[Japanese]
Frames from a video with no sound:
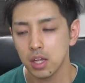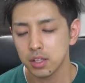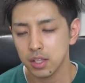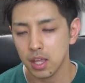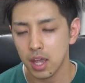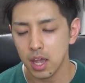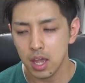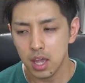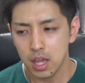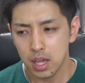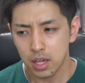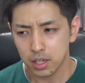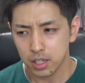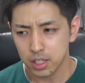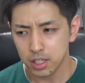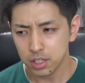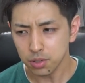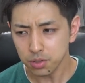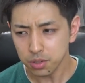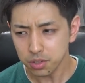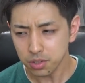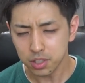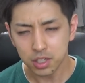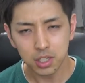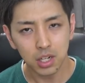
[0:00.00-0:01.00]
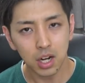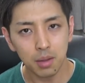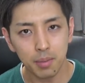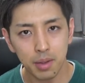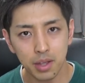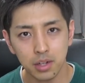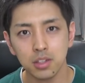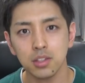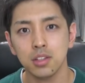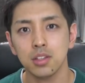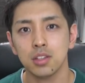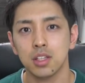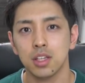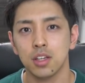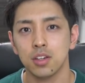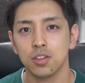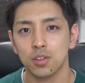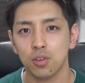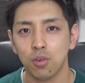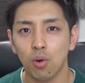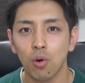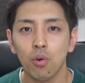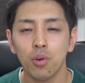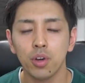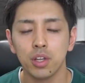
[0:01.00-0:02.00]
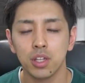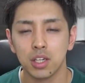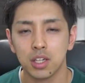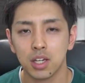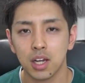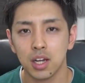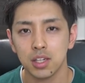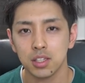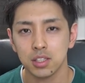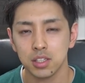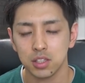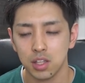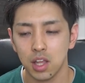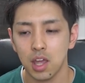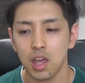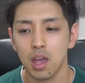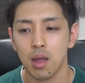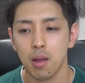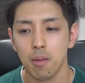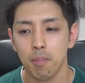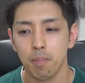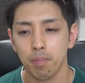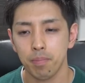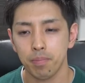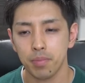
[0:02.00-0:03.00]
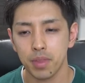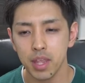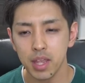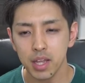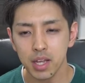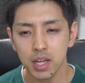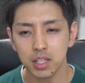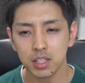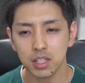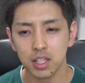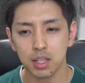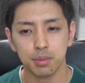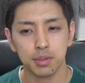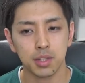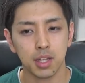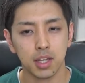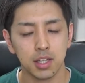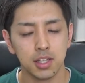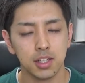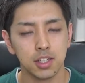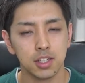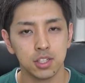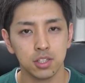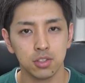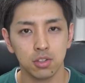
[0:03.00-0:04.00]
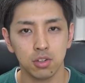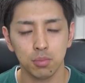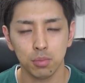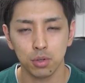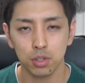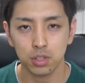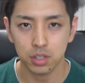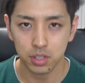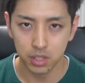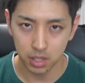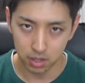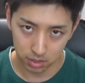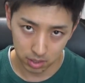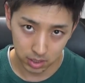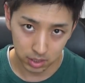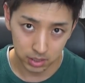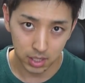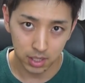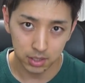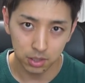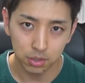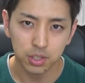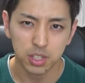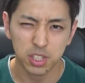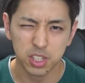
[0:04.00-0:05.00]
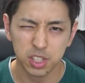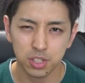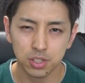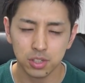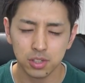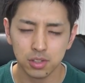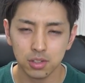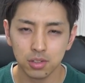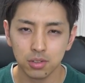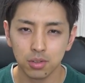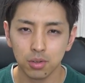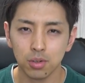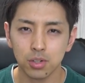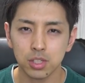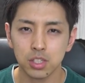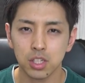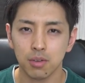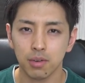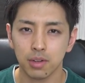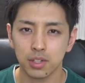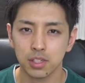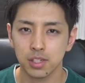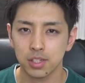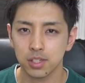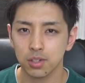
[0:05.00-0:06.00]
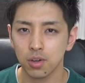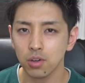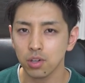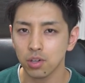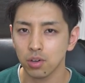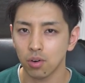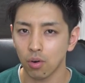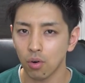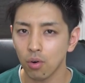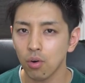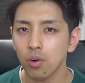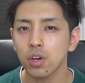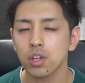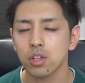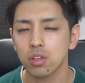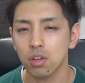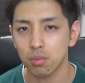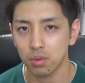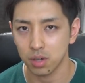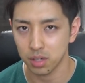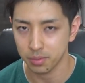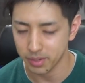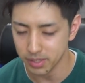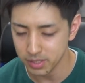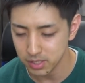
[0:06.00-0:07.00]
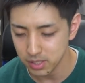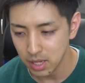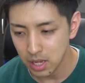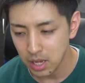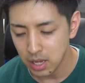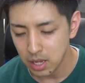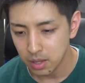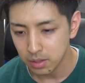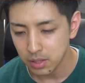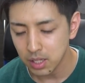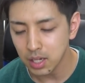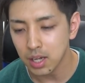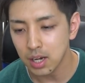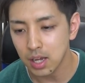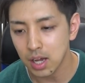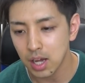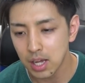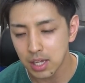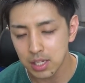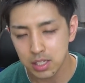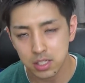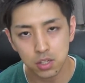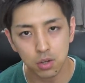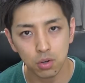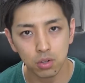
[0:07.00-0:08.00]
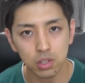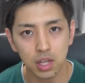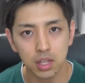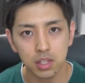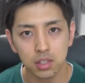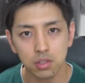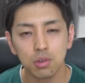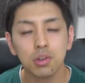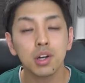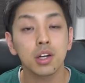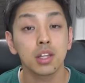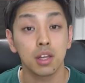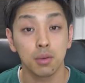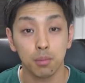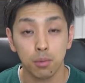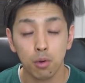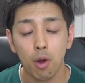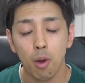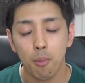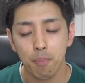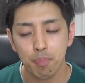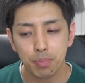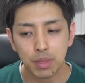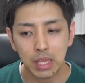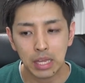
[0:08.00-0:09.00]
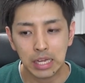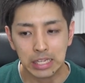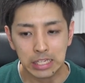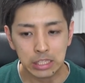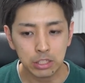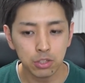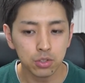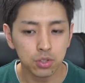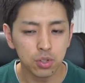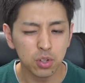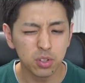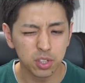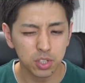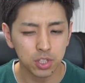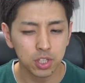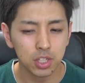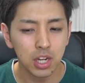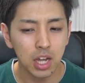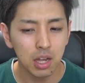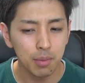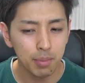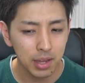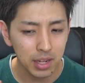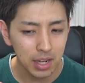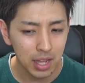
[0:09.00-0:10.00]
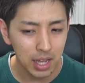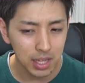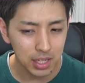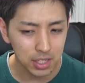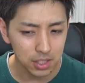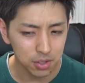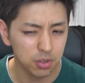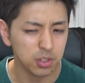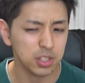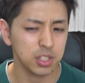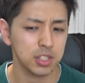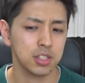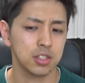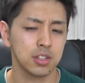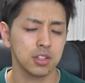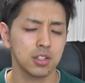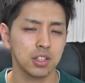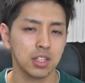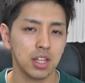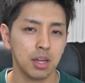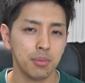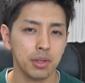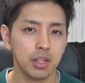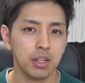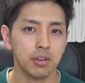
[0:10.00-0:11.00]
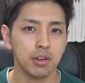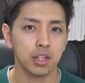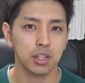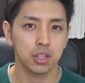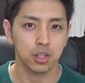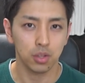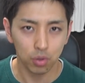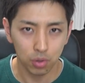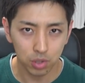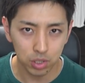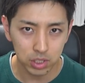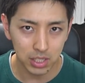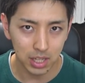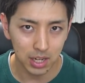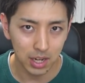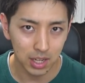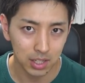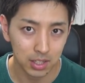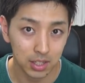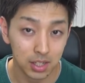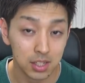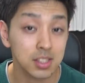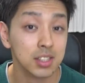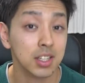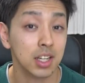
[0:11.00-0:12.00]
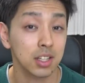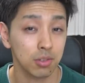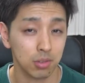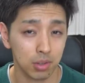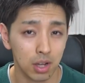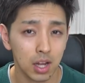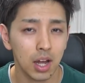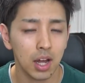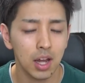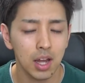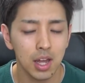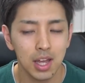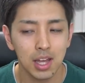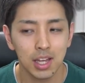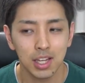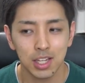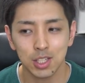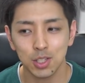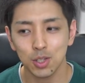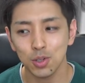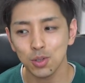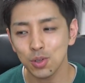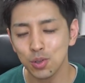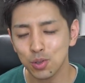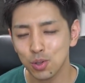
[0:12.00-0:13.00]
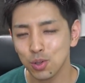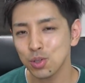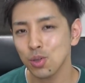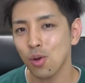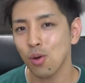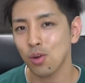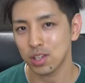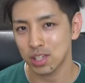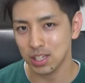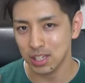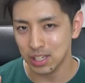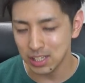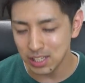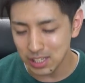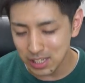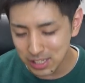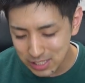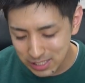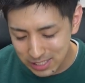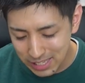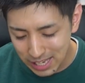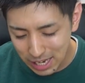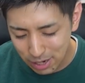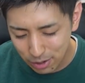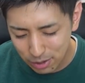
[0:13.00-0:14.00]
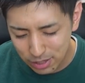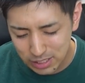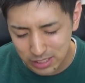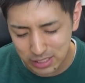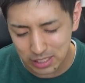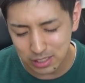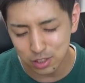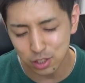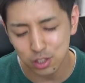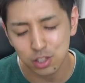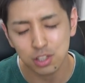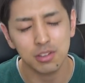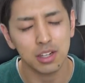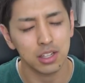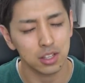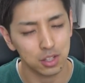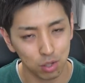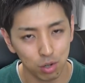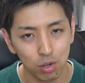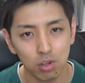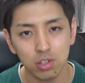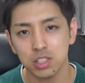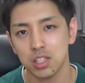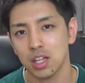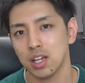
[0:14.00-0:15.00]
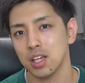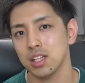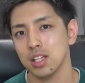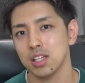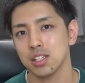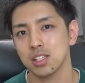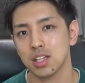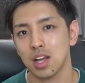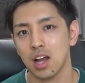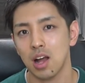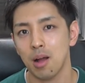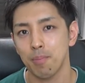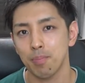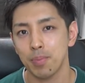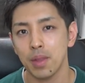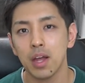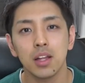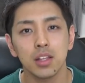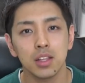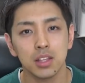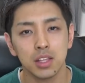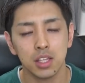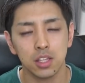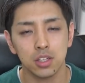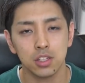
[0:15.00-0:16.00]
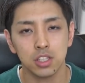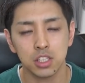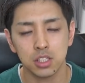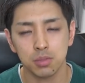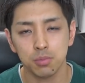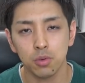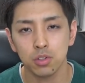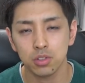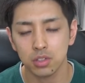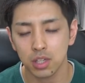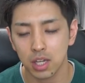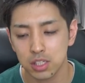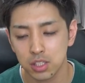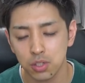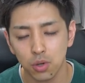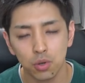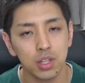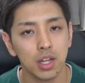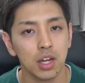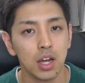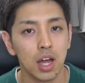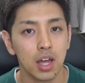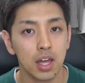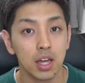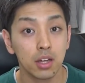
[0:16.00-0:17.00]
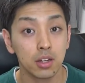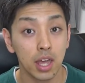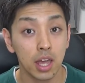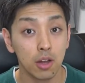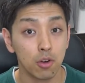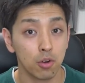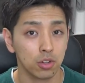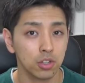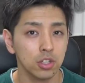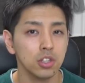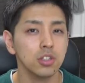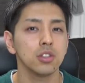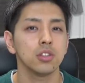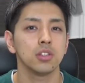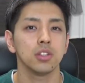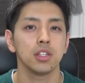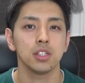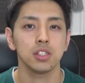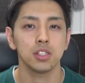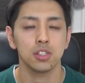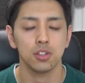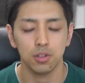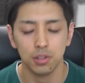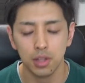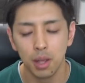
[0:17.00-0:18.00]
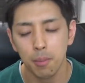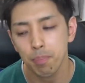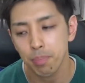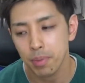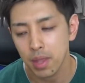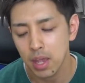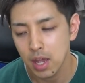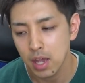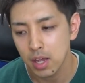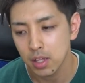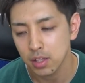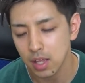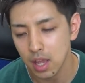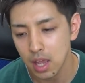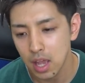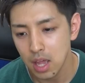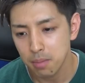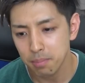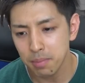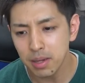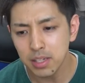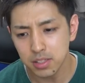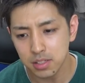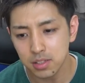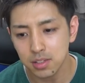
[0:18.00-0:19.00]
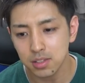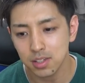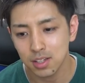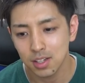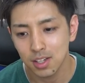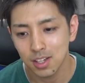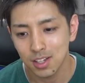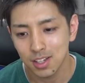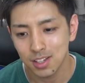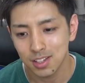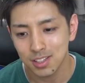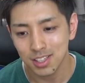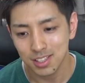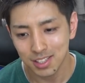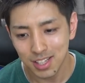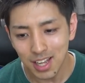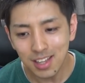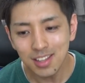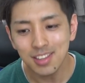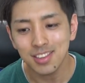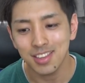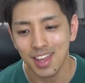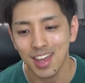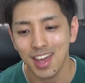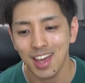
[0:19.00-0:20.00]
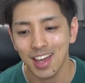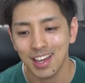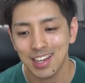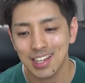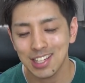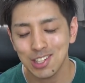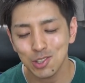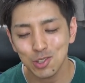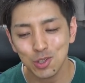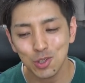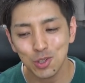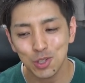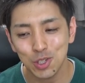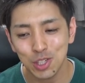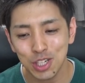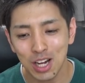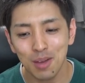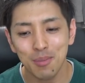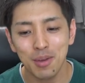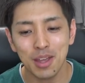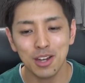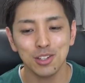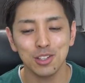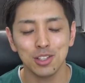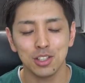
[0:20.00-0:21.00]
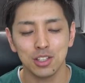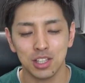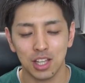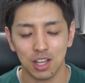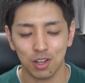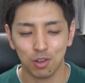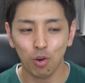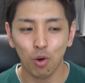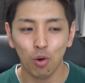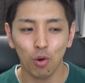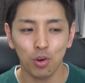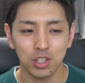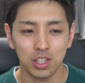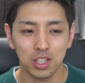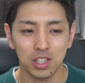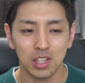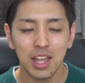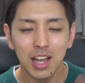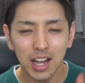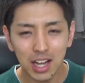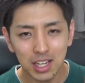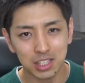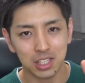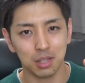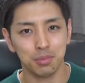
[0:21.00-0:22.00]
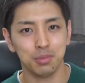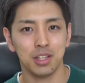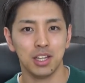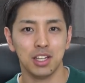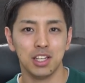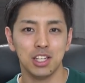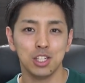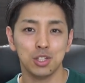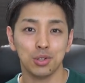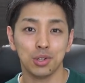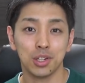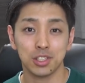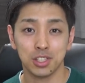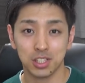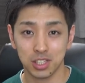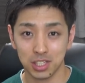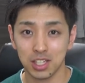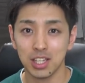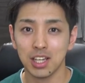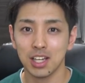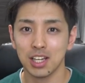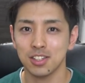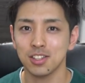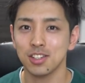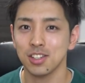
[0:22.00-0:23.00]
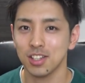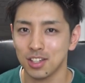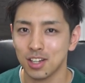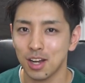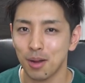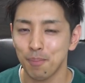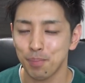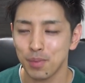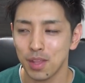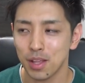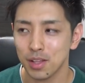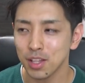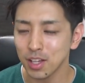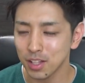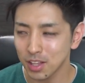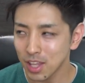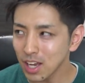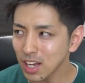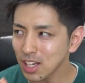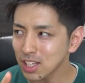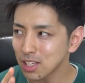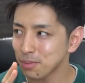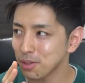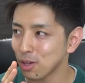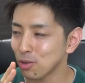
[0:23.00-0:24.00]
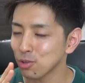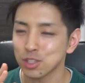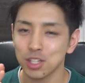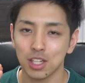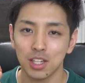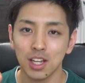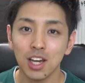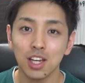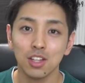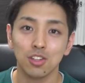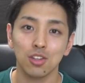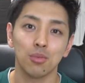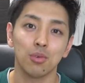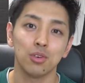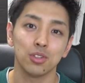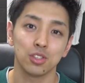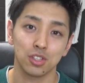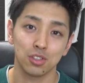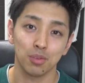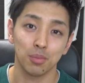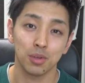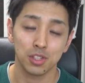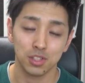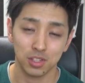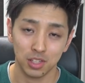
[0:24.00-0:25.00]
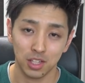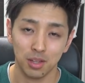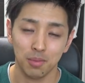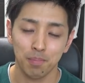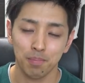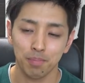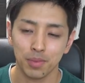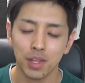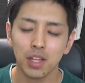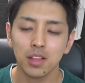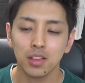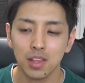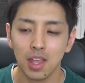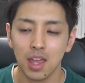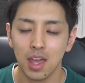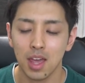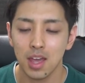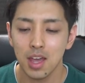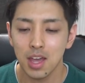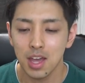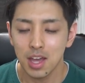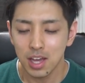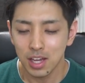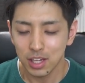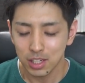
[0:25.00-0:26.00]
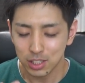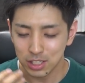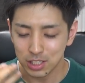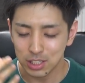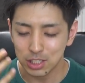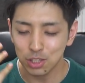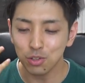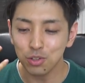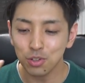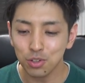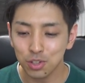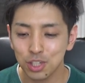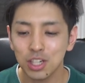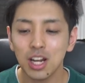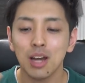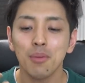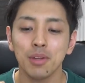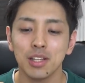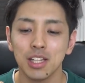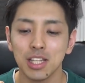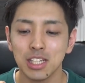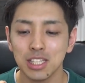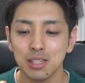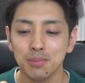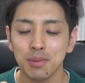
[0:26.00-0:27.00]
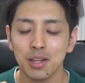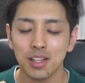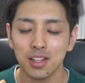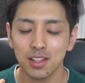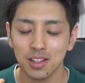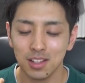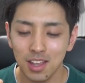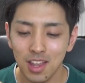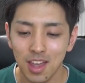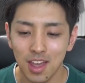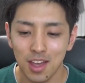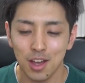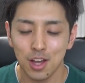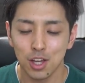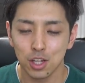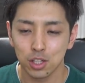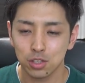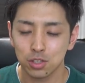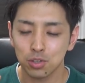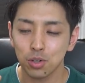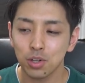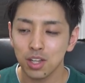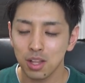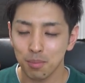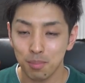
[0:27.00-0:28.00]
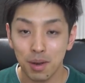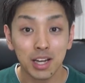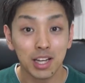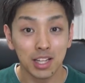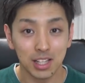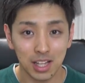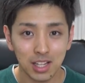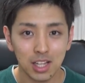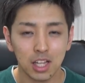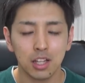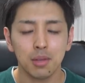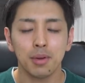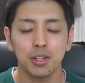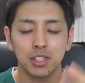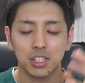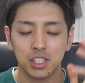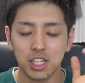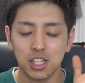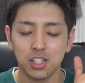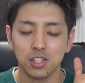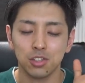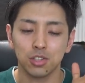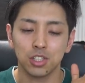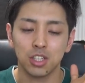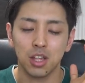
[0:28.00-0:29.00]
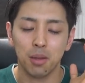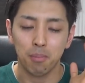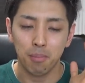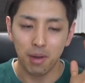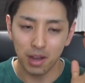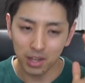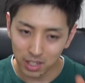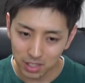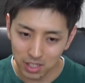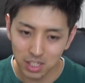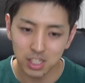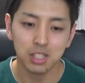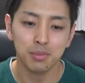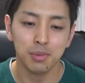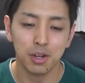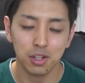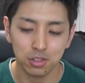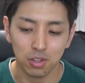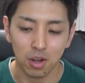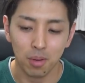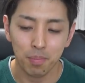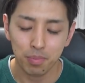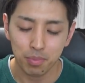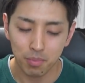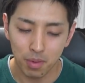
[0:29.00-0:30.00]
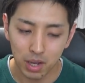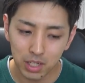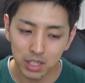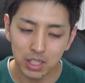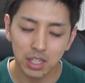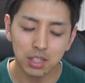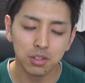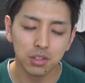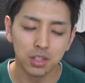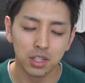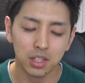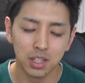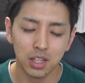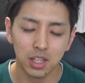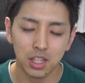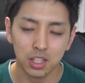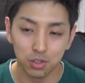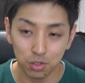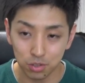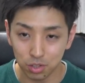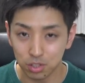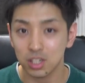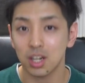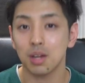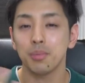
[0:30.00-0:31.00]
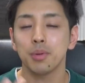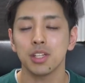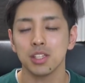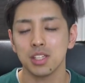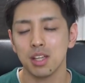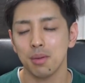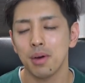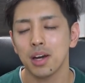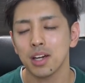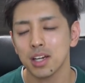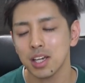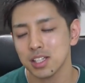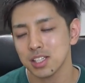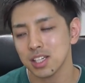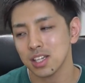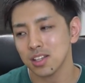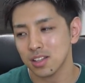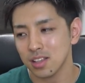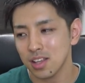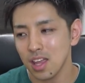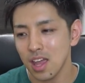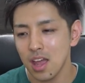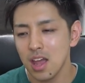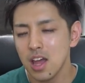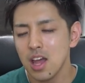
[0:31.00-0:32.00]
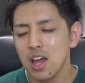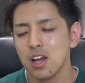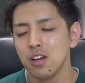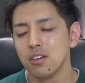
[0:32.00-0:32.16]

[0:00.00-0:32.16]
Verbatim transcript: で、人と比べるっていう行為に関して、ネガティブな印象を持っている方、特に中高生はすごく多いと思います。だから、相談とかでも、人と比べないようにするためにはどうしたらいいですかとか、人のことを気にしないようにするにはどうしたらいいですかなんていう質問とか相談が結構来るんですよね。で、まず、じゃあなんで人と比べるって行為にネガティブな印象がつきやすいかって。ネガティブなことじゃないと思うんですよ、別に。だって、人と比べてしまって、それで負けて、例えば事実として負けてしまうと。負けた時に人と比べてさ、負けちゃって、